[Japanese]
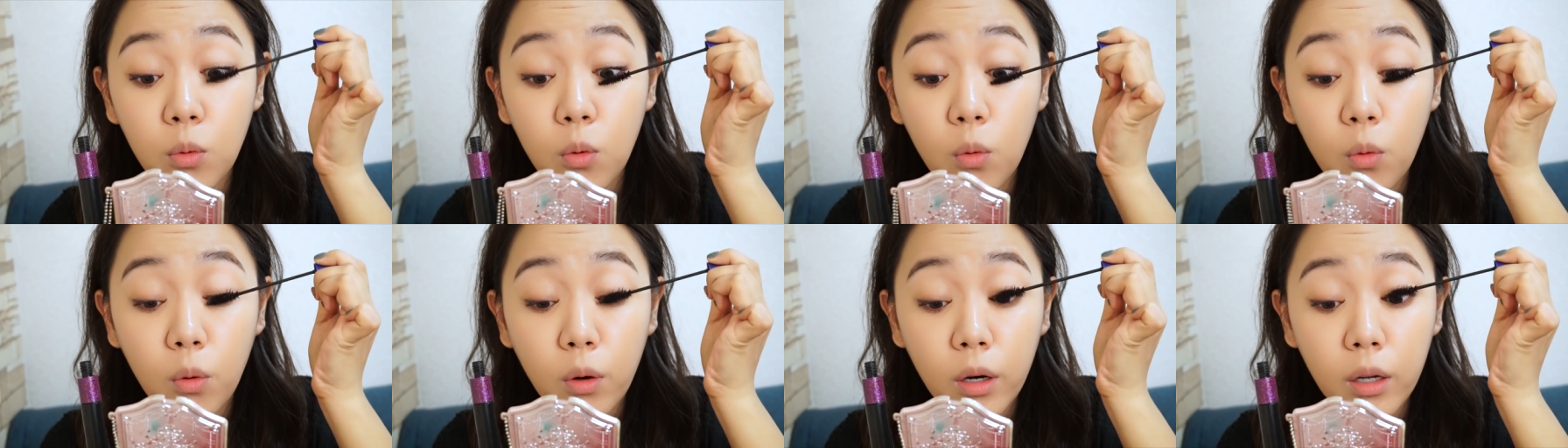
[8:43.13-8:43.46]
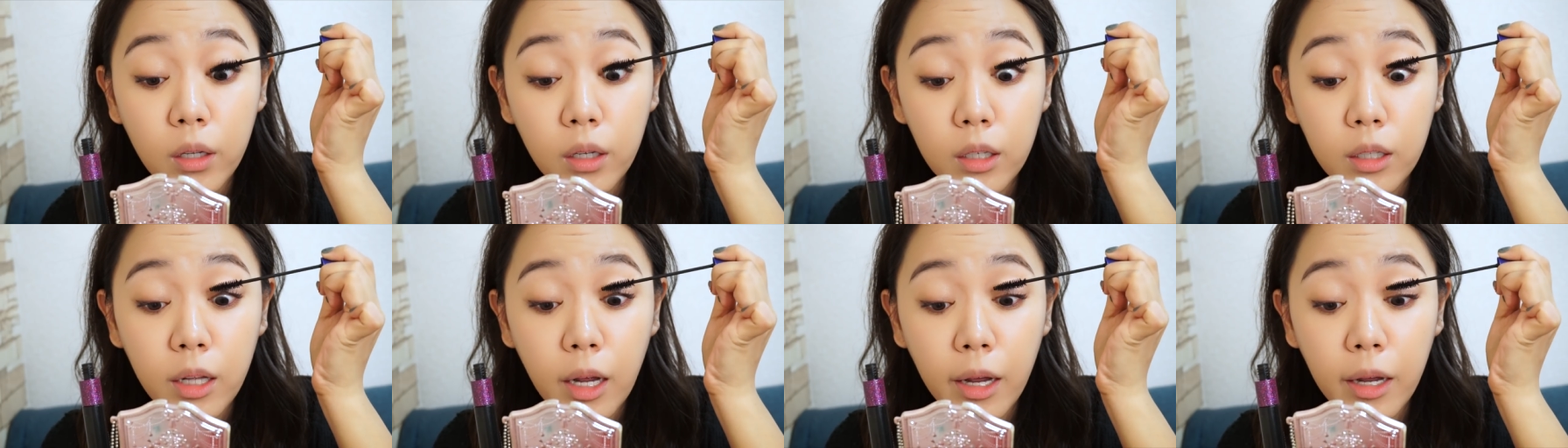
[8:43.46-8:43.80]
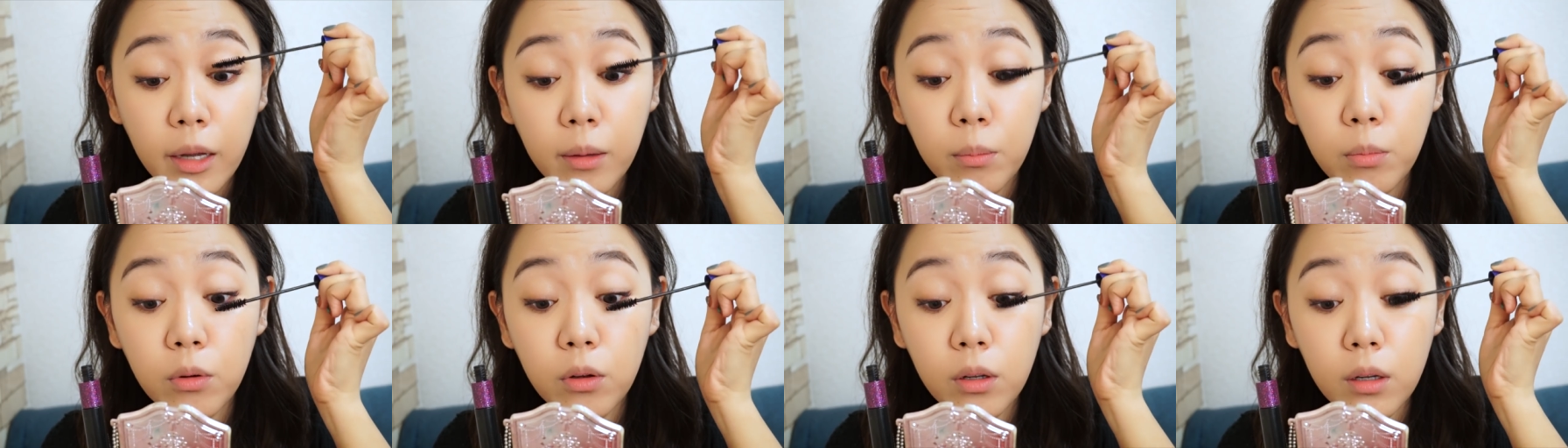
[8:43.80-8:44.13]
もうこれね、
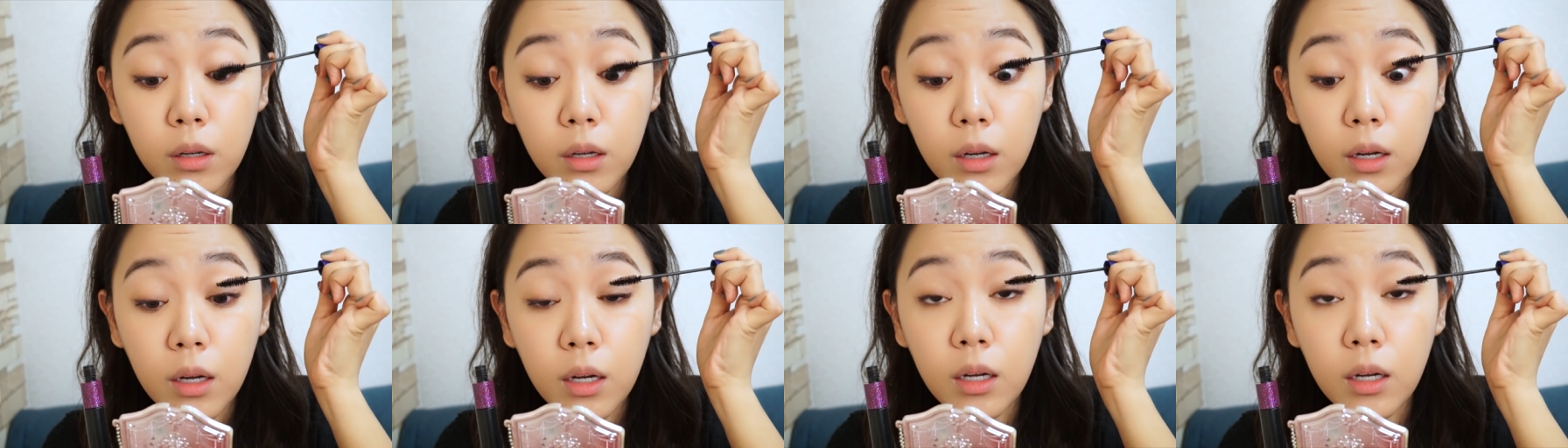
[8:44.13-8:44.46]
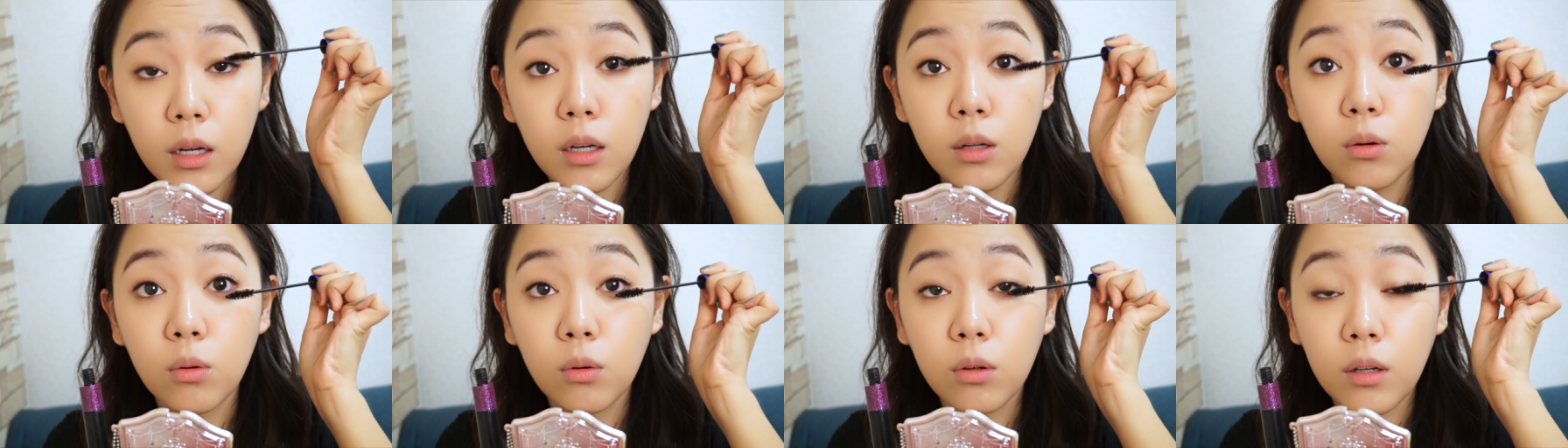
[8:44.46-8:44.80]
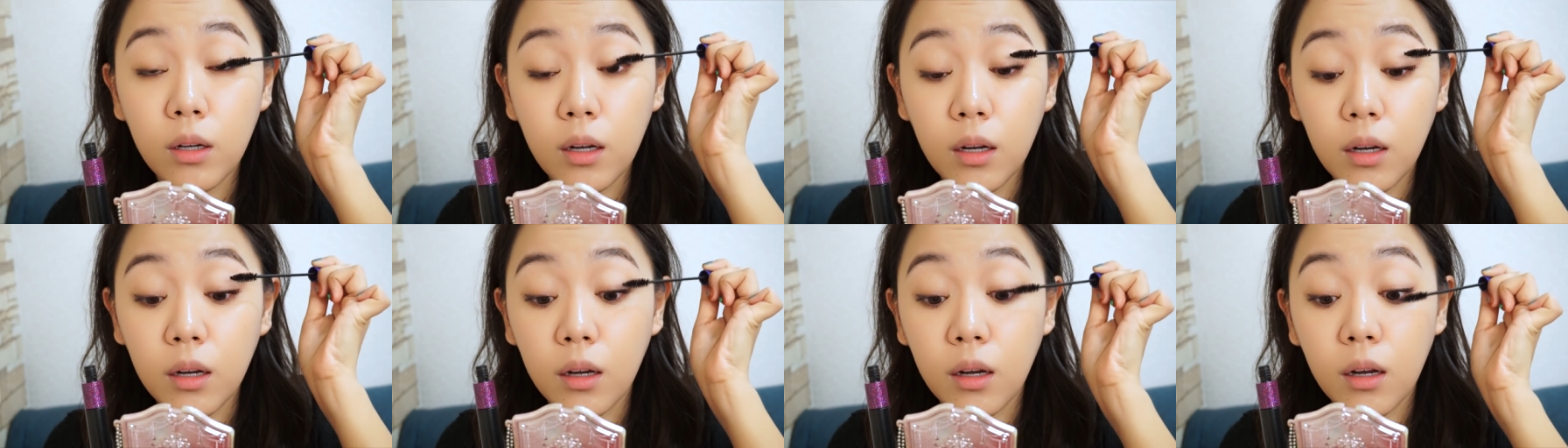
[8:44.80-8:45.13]
だいぶないの
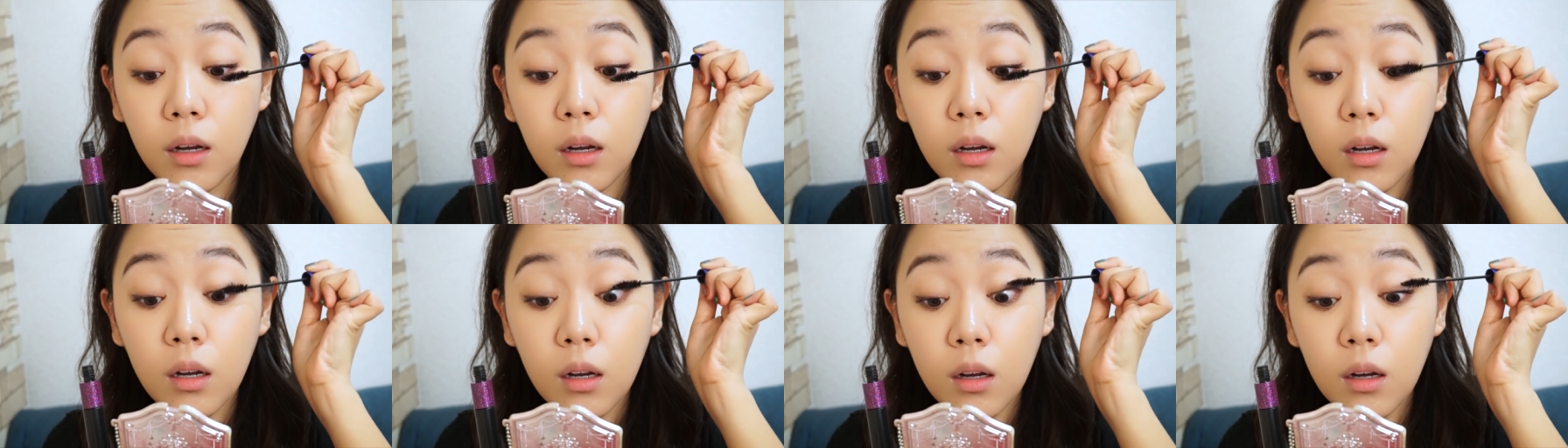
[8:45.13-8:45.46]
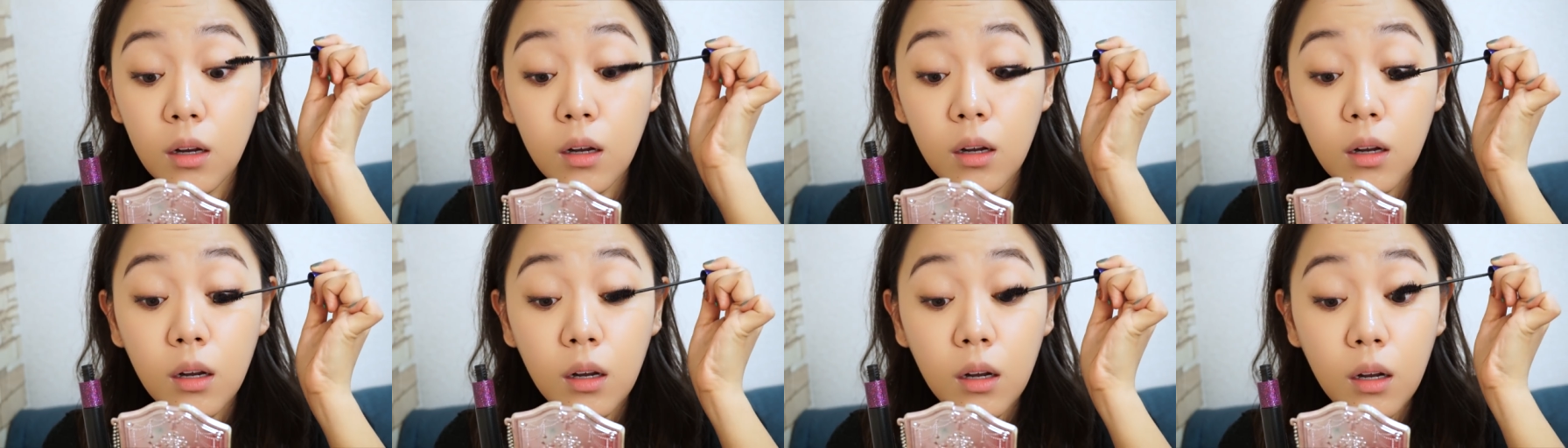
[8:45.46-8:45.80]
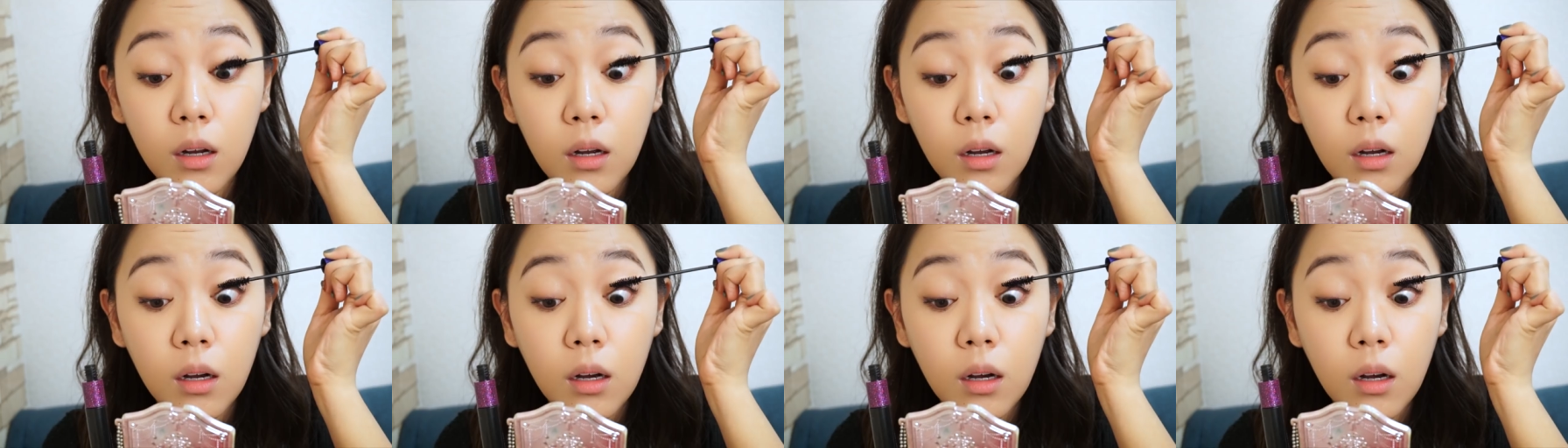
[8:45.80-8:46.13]
で、
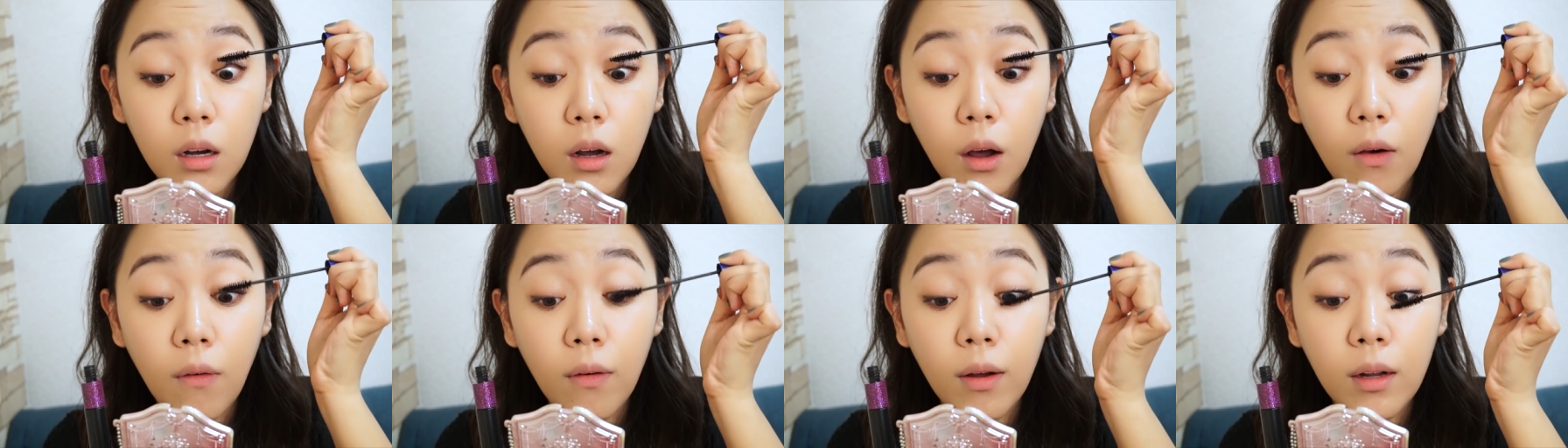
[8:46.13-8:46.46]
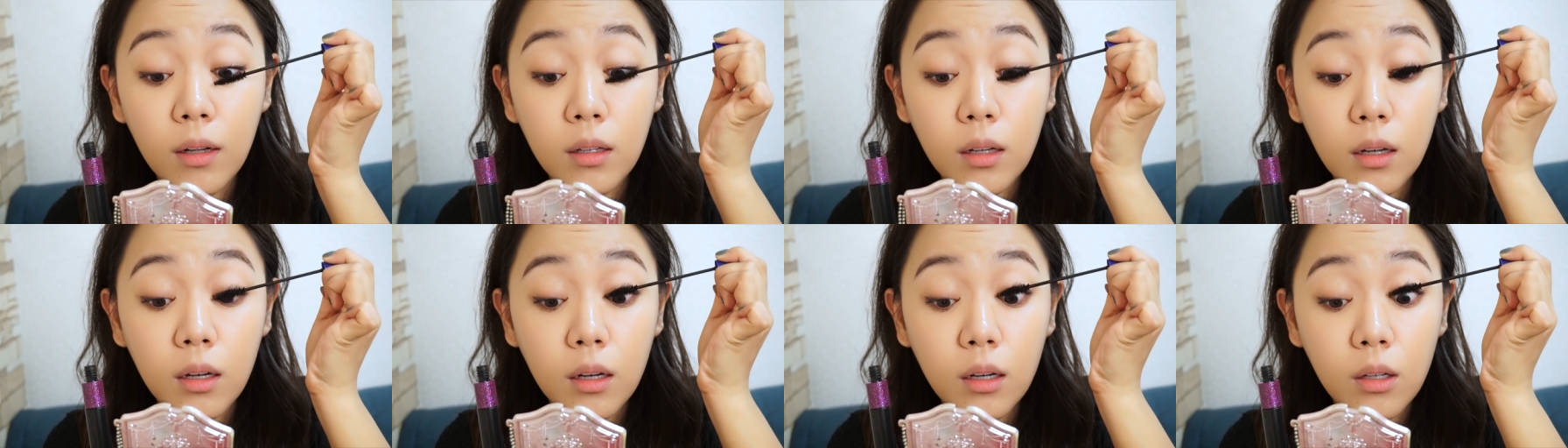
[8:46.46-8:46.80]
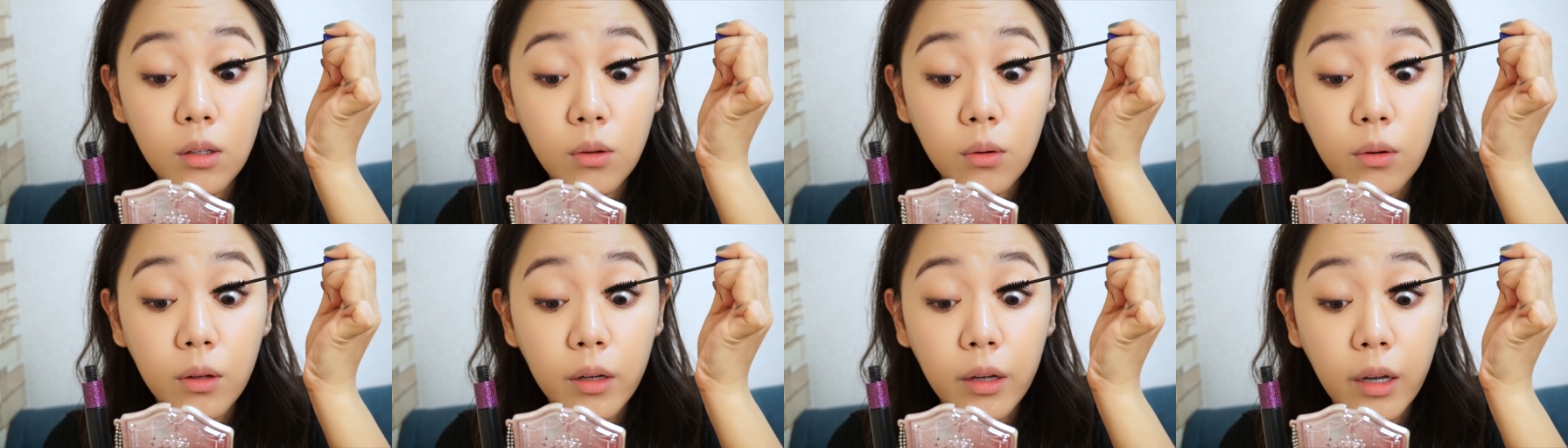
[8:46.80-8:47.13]
買わない
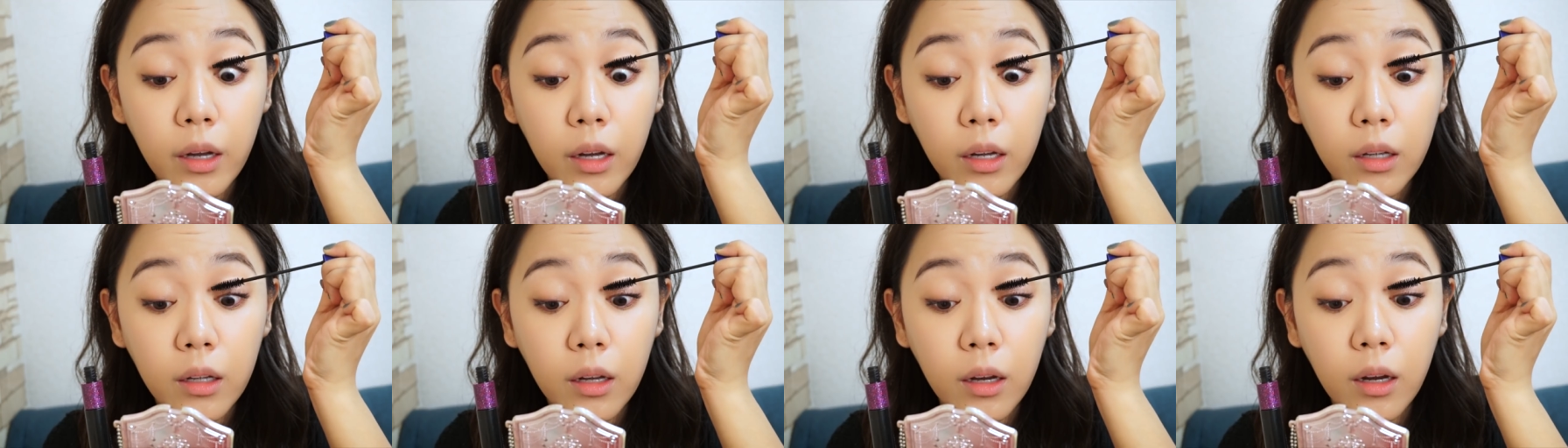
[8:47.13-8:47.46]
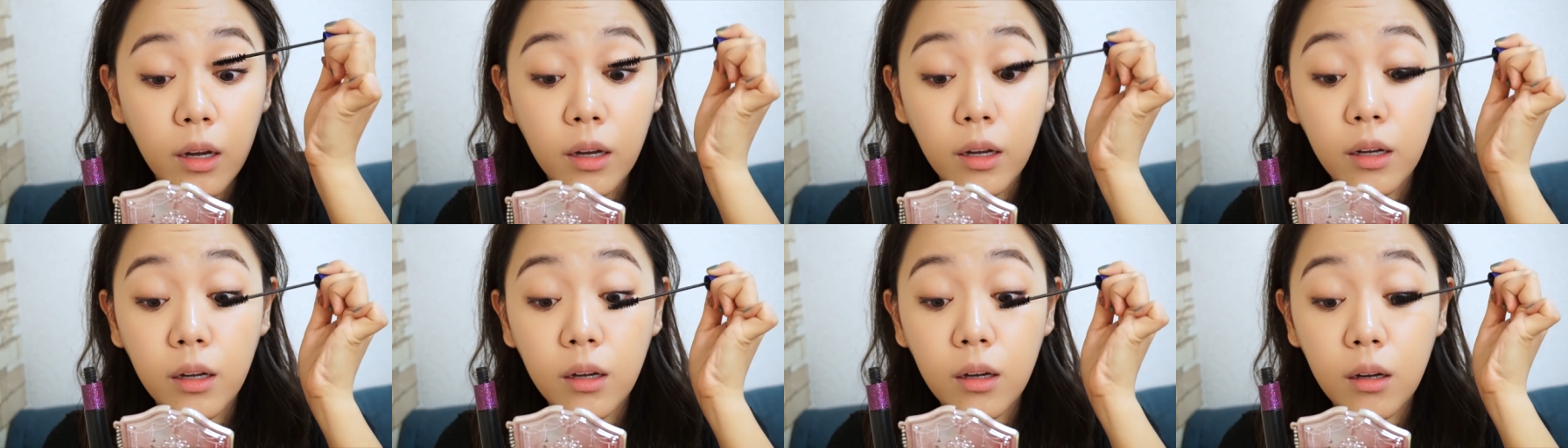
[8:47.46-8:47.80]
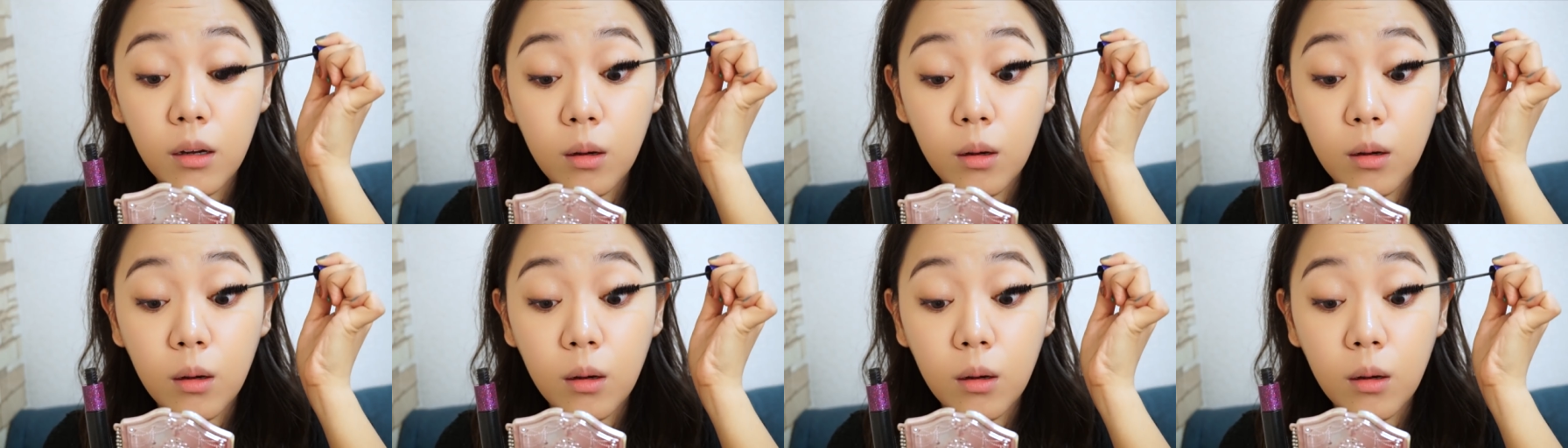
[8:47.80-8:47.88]
といけない。